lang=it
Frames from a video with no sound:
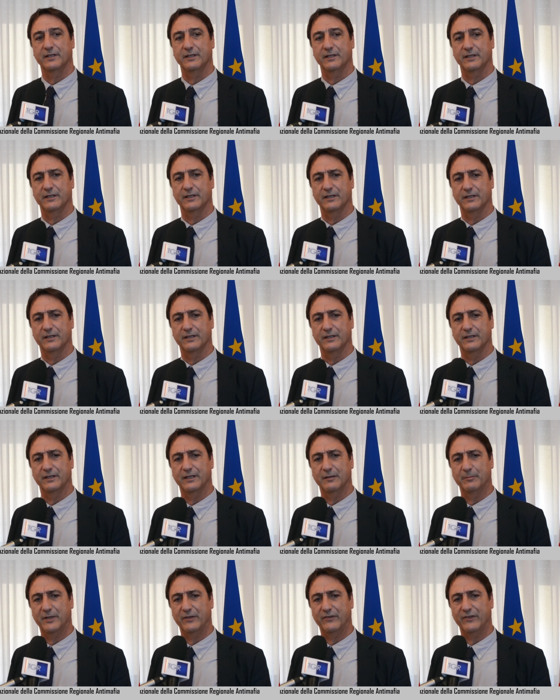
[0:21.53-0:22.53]
eh,
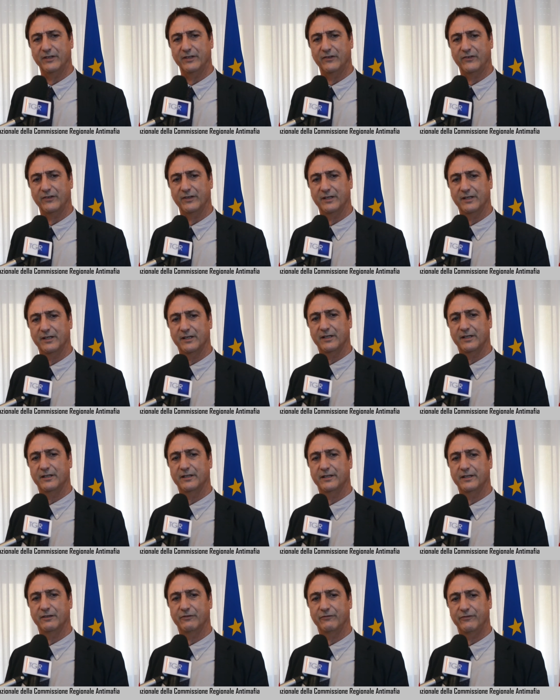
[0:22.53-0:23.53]
la presenza
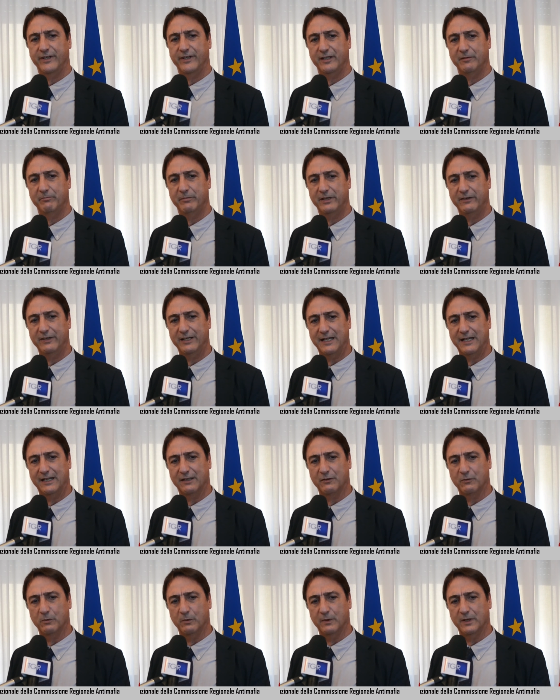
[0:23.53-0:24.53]
di Raffaele
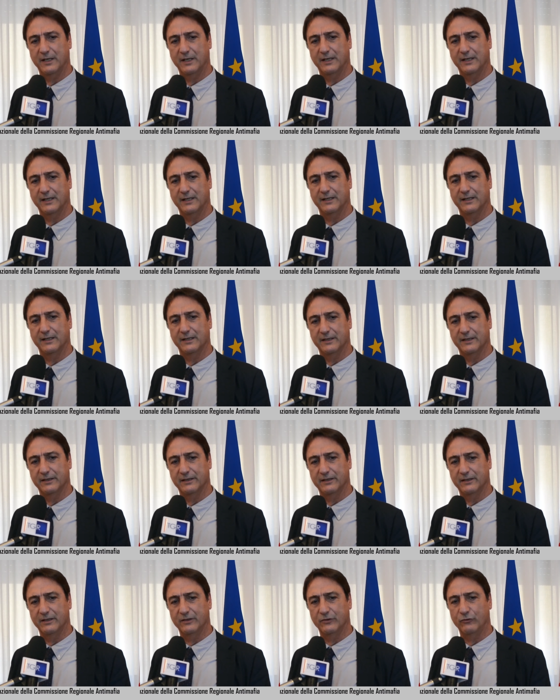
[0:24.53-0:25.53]
Bevilacqua,
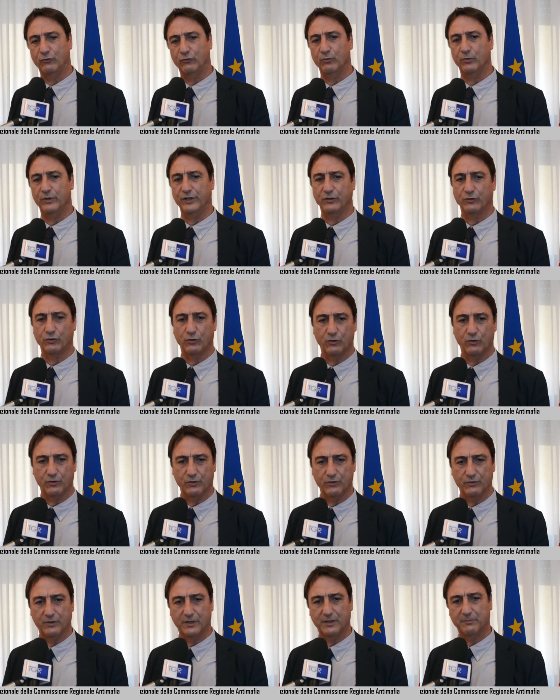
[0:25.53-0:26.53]
il suo
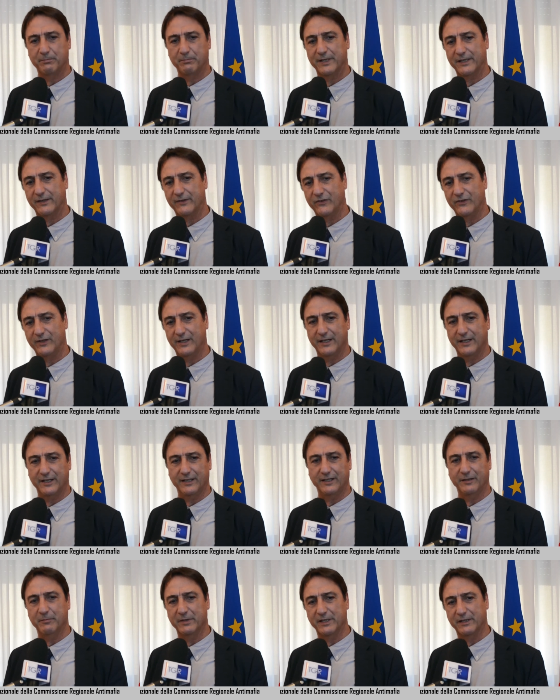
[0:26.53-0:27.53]
ritorno a
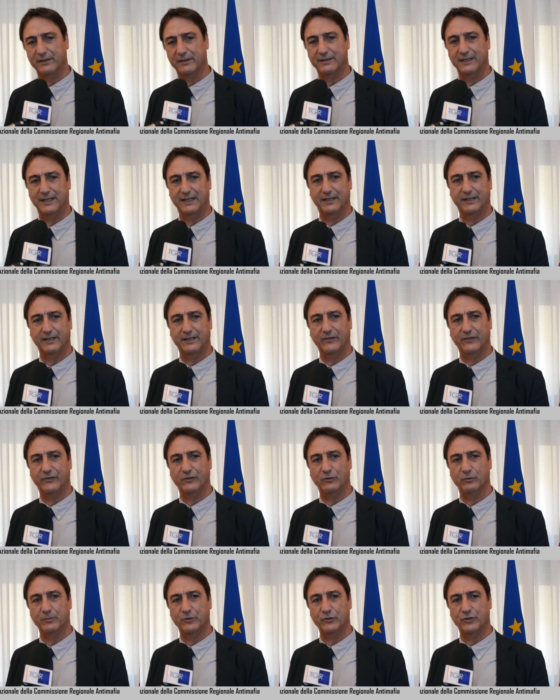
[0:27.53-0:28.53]
parziale libertà,
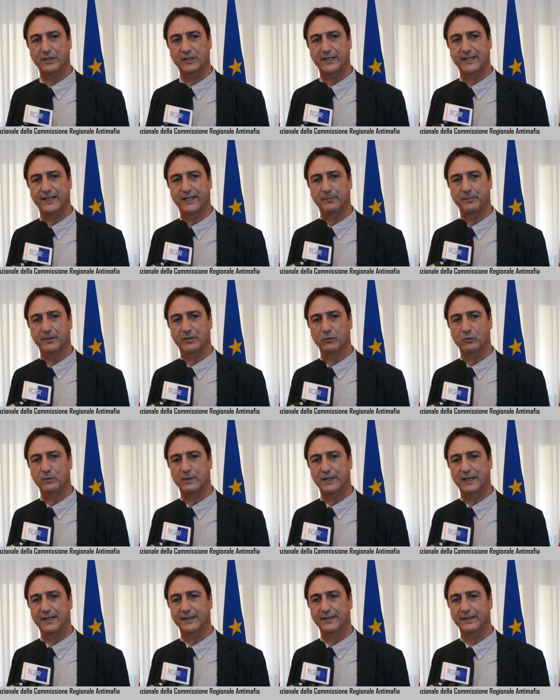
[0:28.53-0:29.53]
arresti domiciliari per
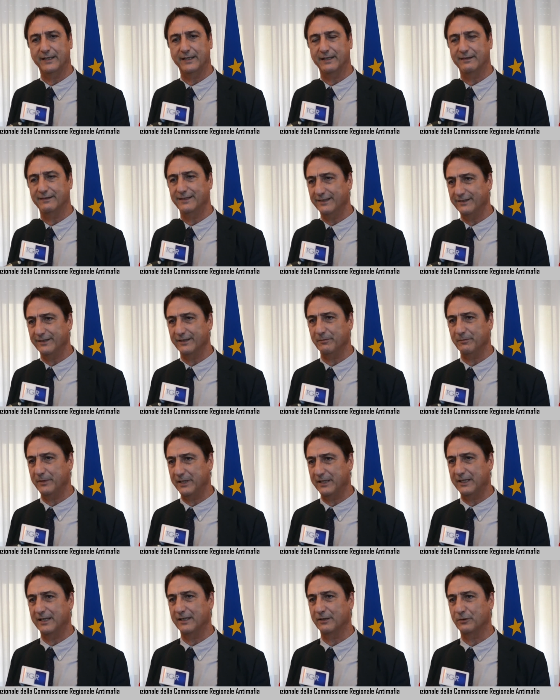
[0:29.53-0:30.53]
due anni, ha
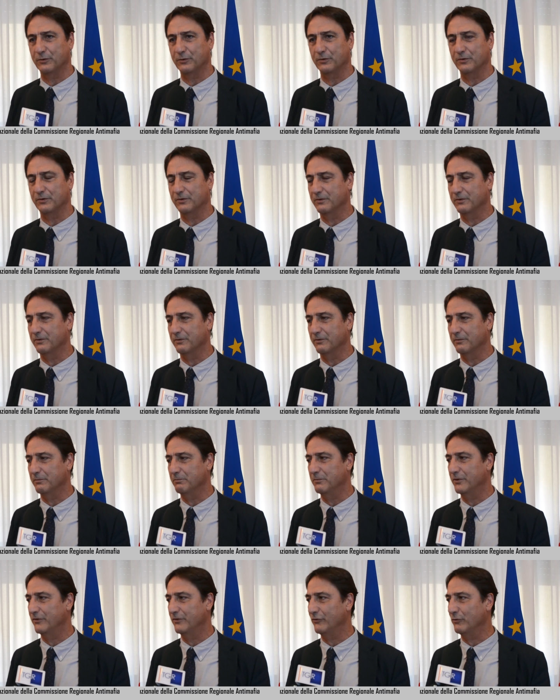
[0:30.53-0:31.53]
determinato
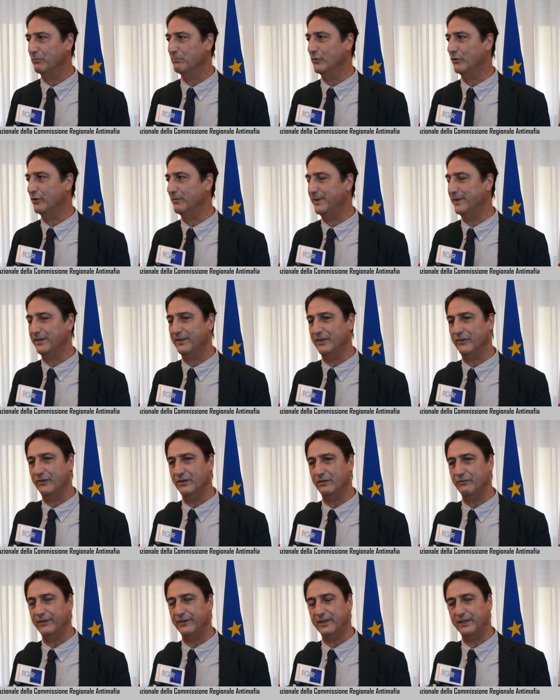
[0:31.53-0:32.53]
sommovimenti
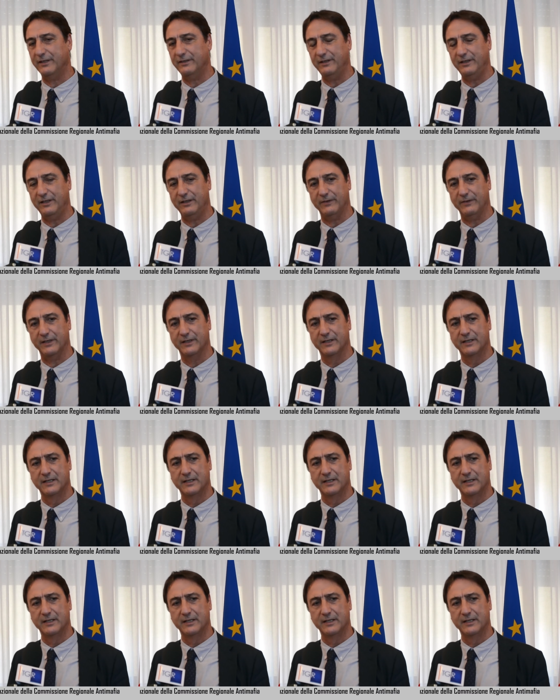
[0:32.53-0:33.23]
significativi.